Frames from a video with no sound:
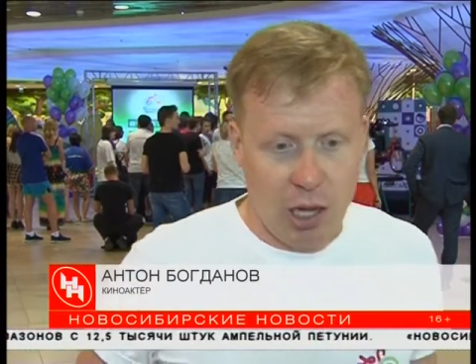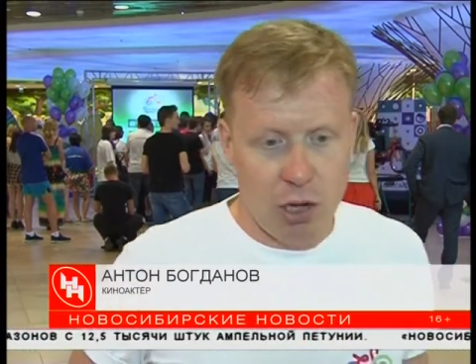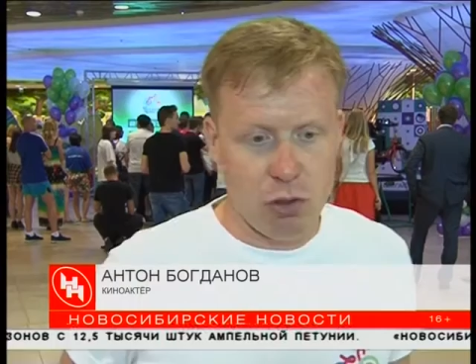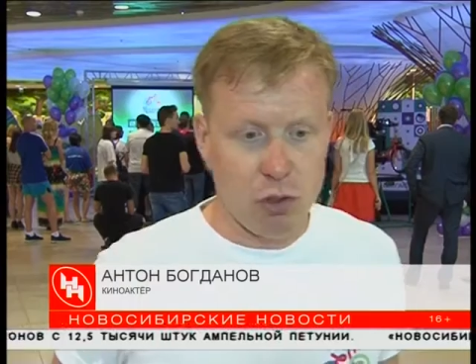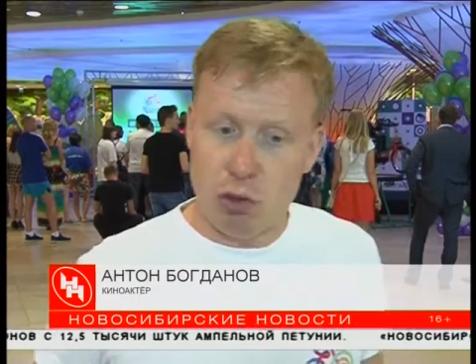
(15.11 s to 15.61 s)

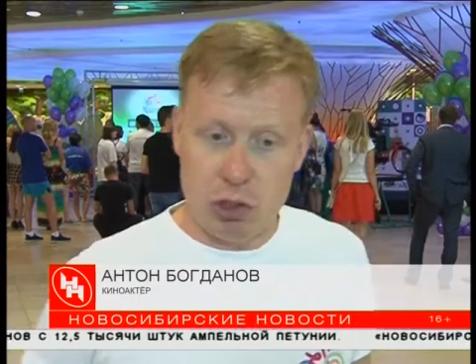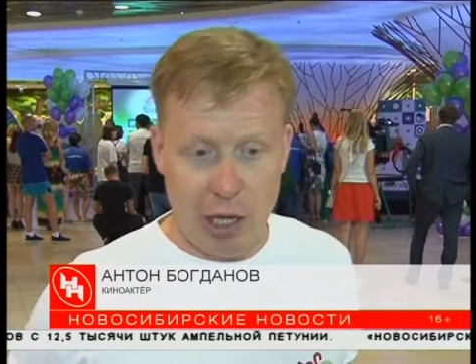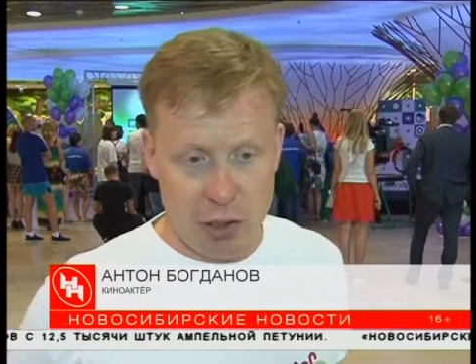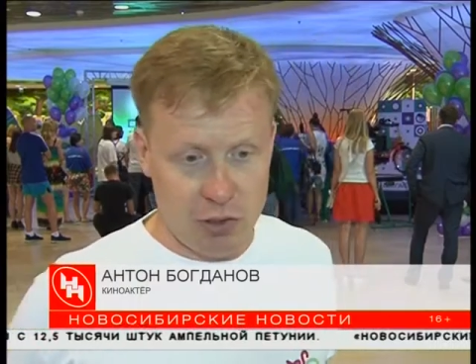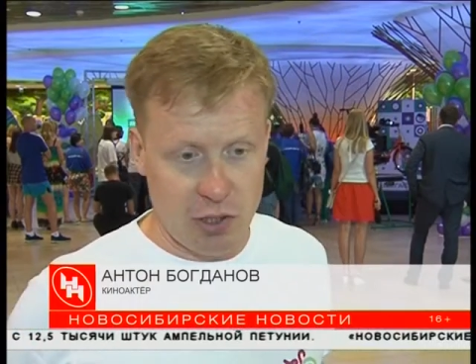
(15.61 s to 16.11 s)
люди
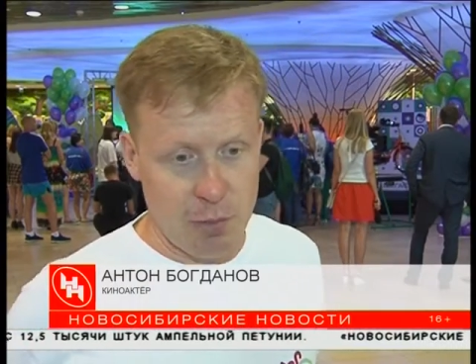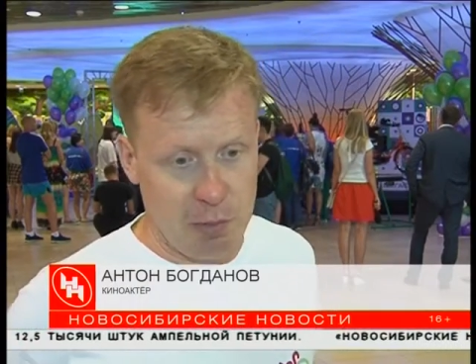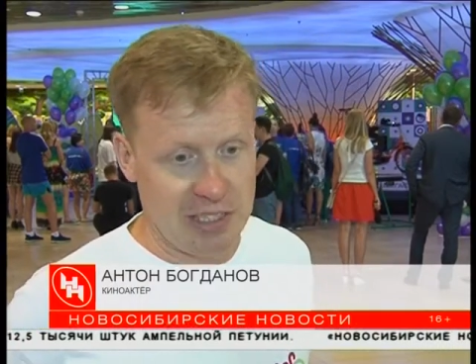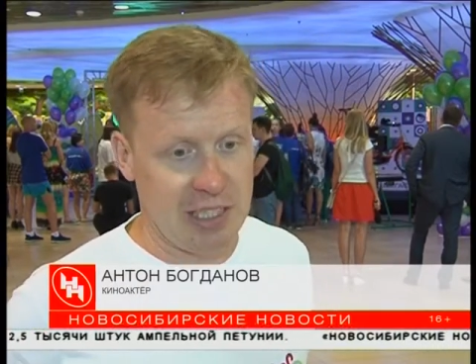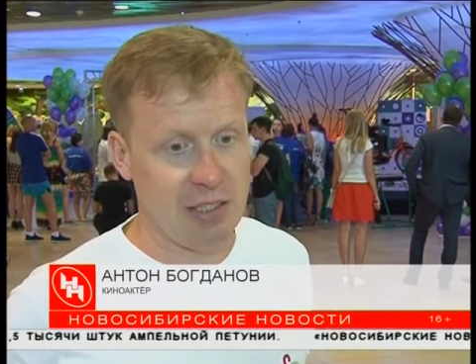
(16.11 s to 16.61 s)
нуждаются
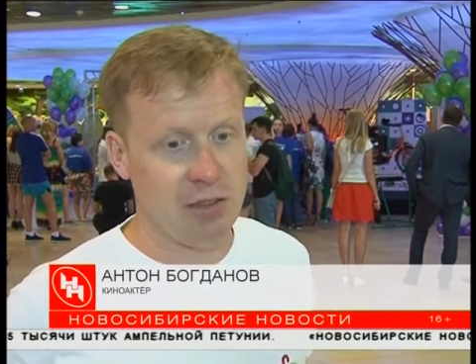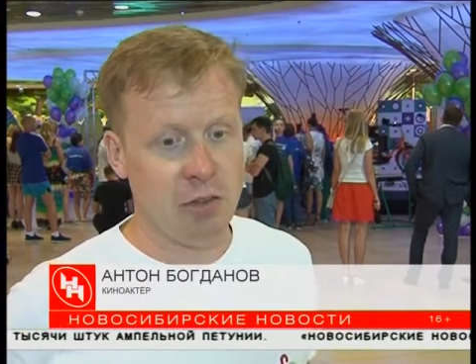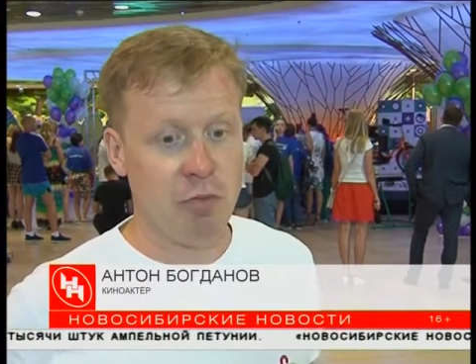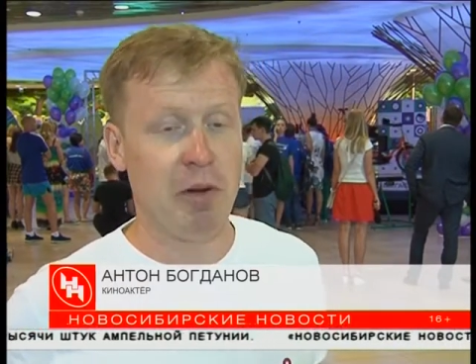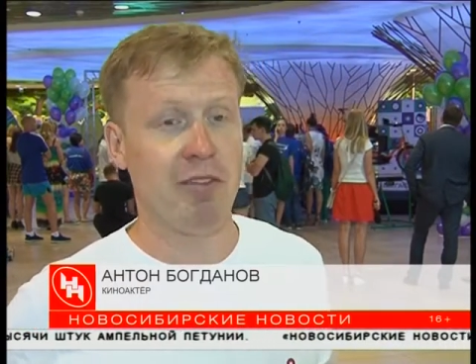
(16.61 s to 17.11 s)

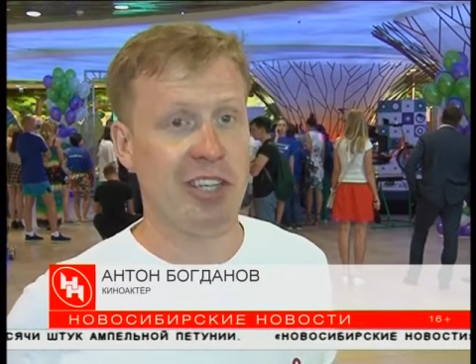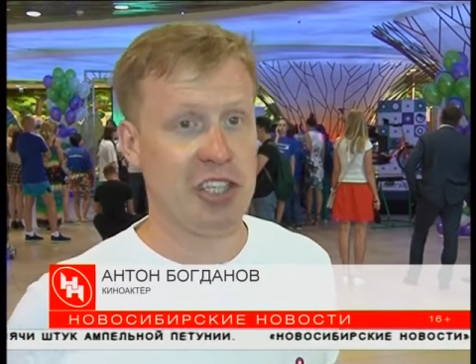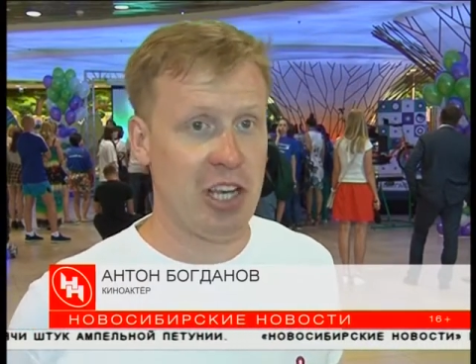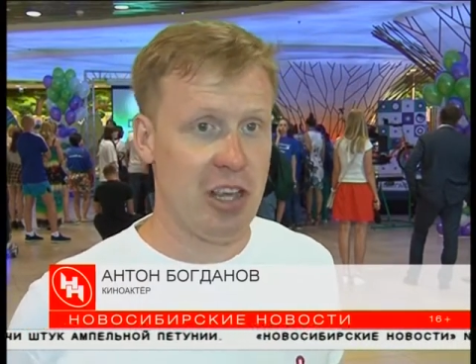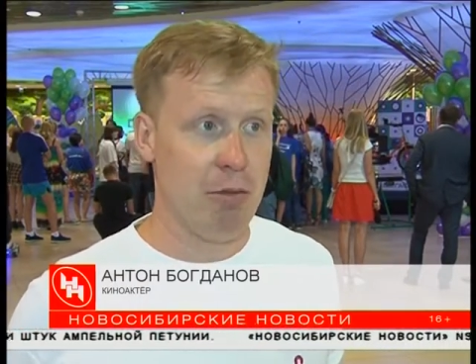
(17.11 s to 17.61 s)
непосредственно в
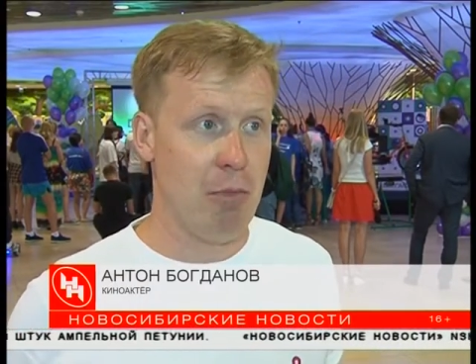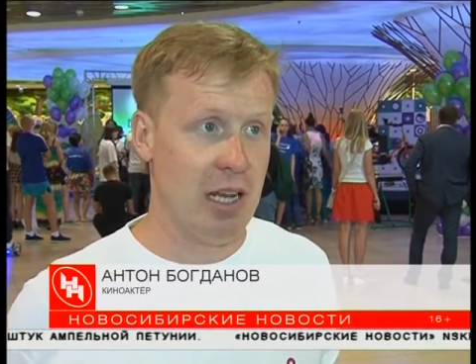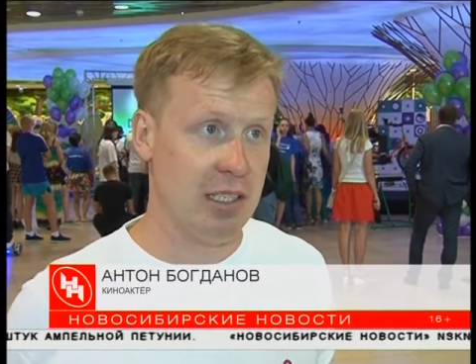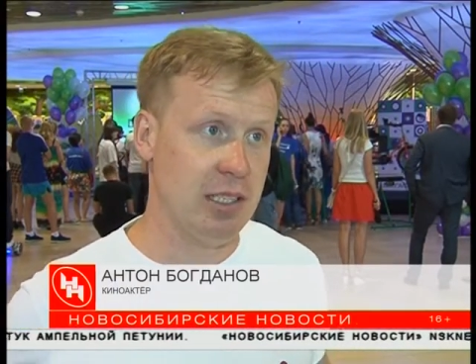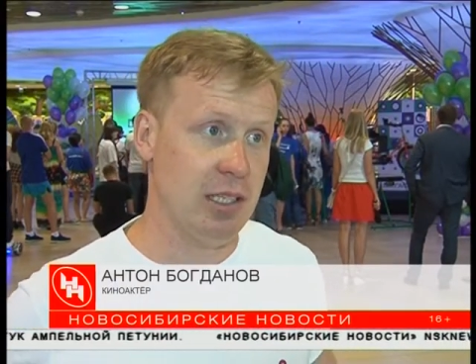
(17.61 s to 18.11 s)
привлечении
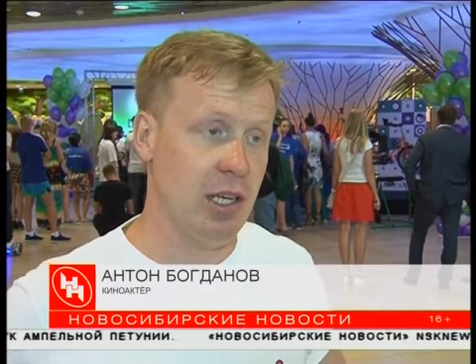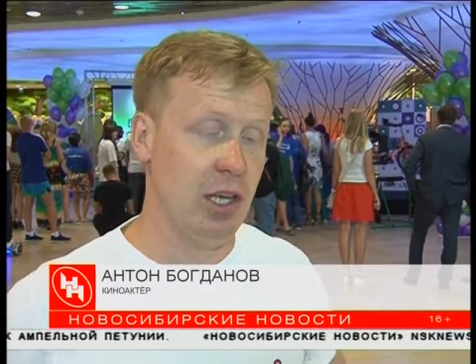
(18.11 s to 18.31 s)
масс.